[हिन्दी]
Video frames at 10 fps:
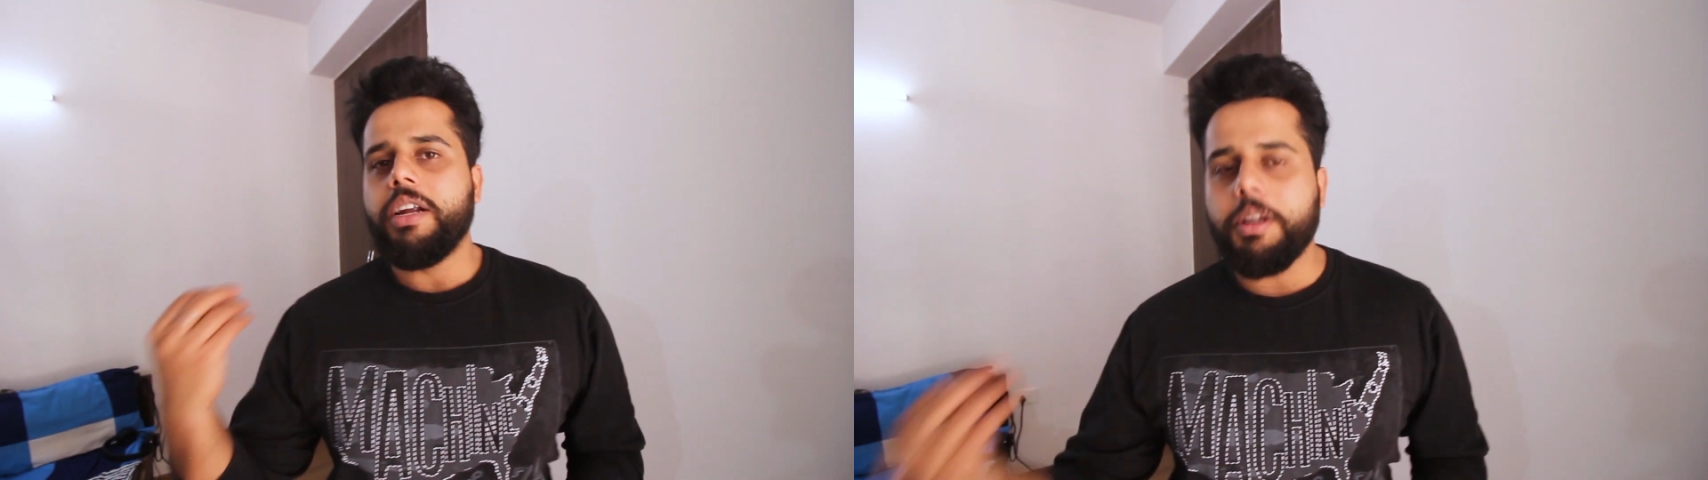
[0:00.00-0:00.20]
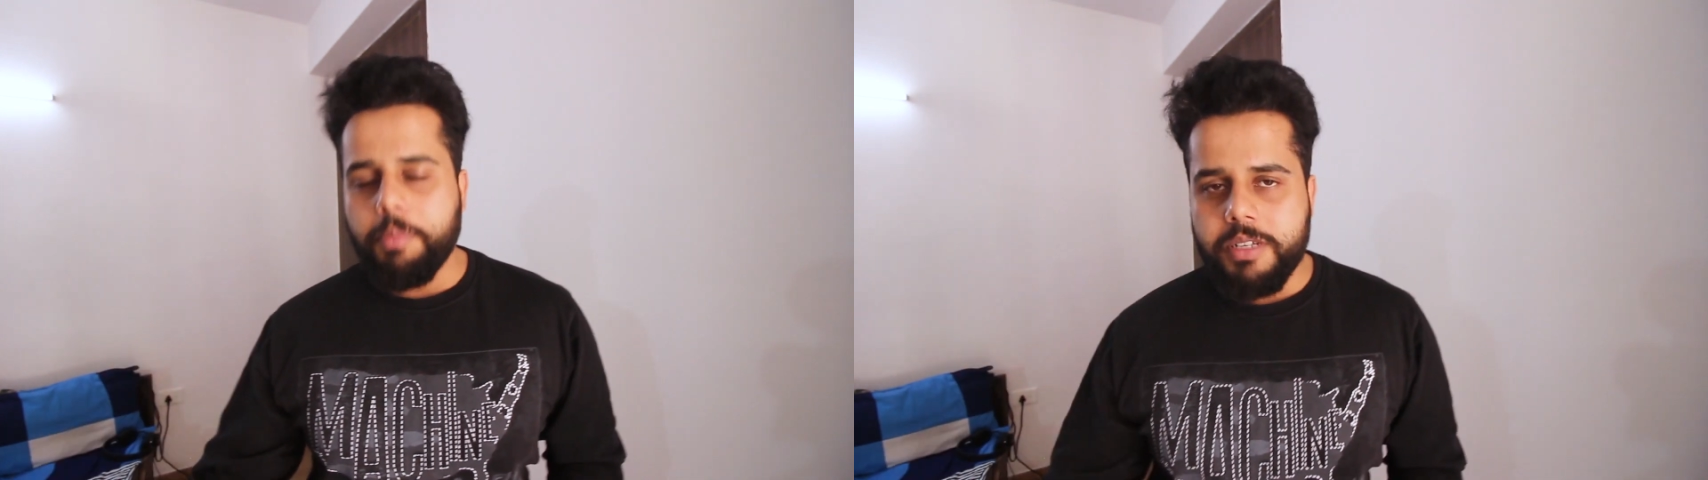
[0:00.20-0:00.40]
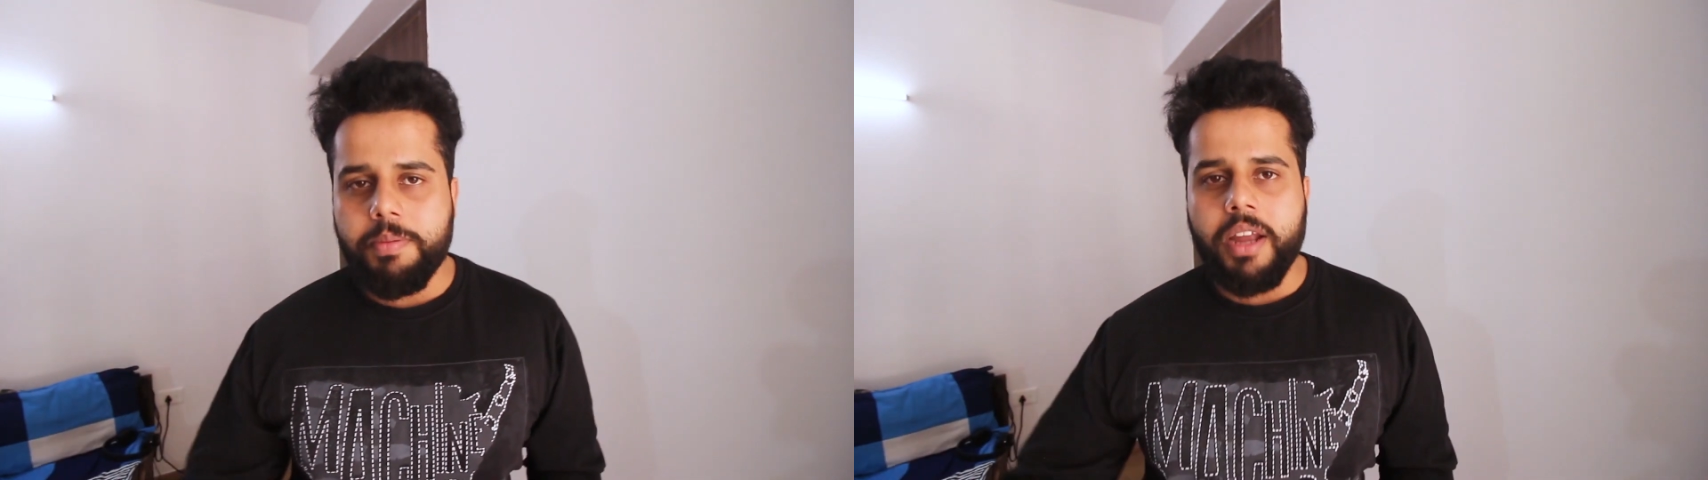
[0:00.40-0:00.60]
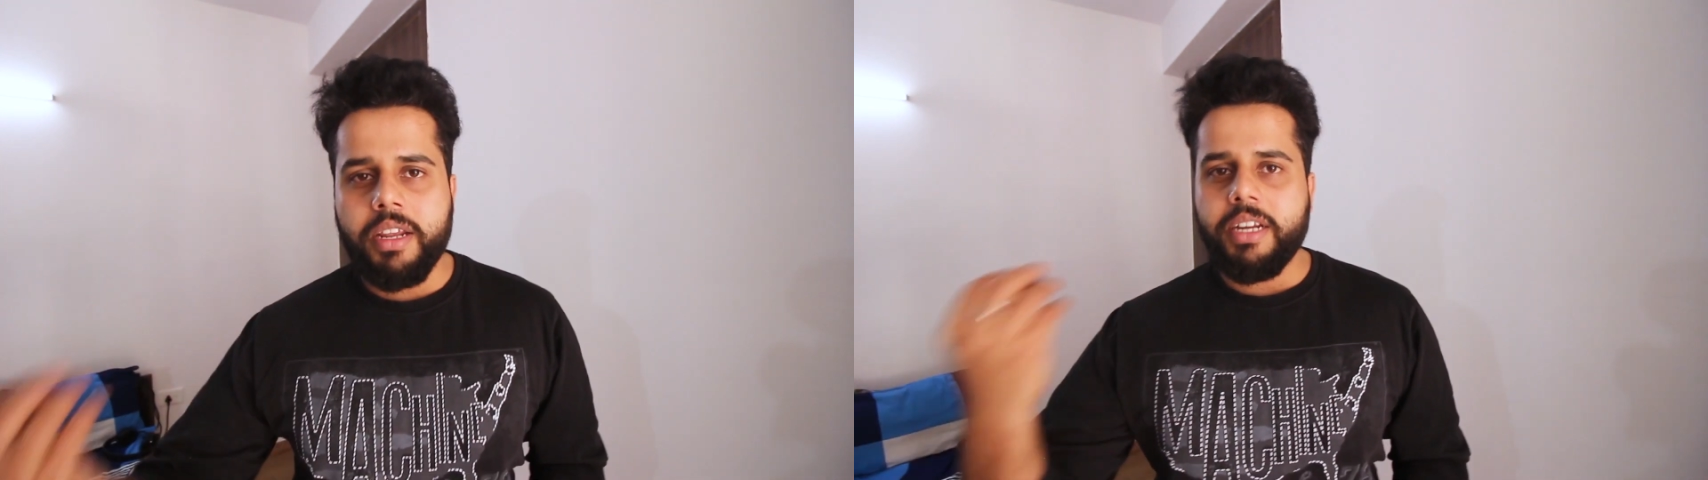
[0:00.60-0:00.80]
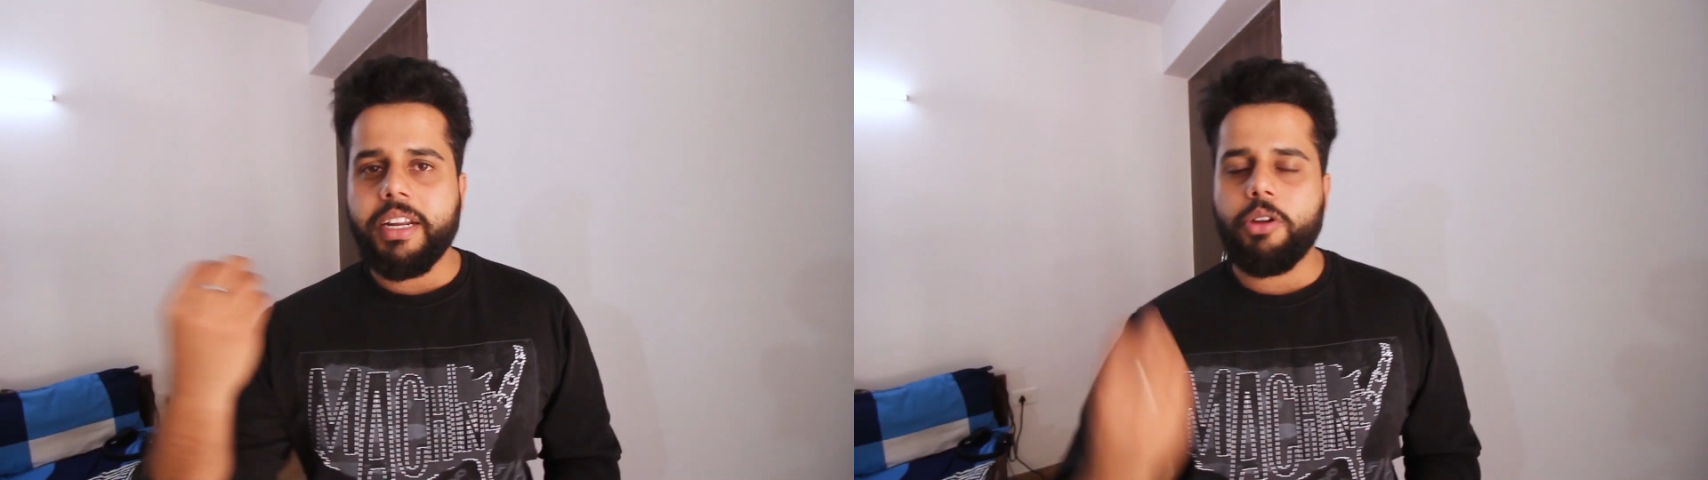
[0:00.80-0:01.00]
ट्रिपल
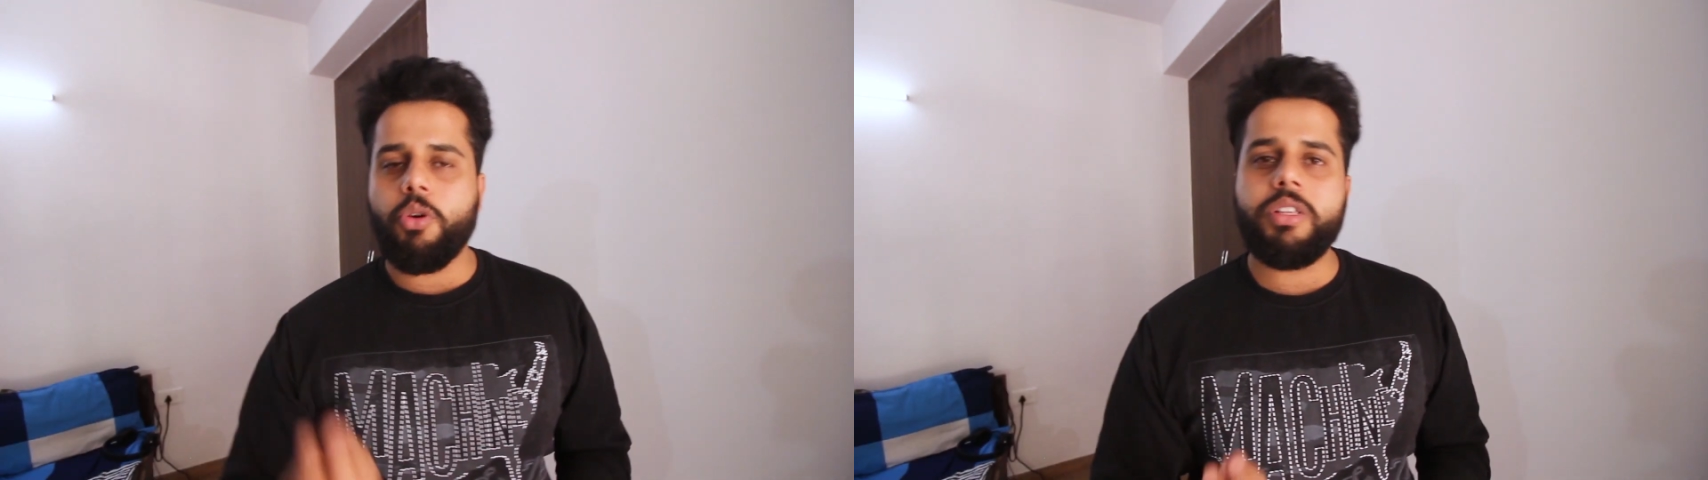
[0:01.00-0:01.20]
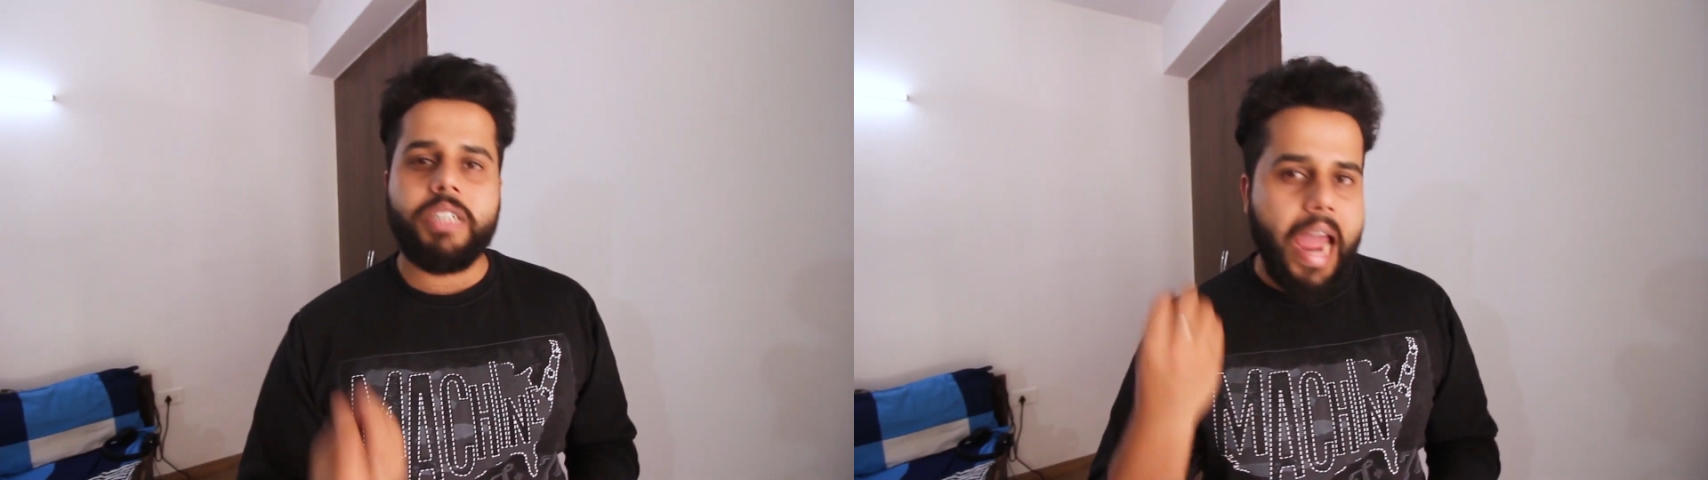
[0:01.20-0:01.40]
स्पार्क की टेक्नोलॉजी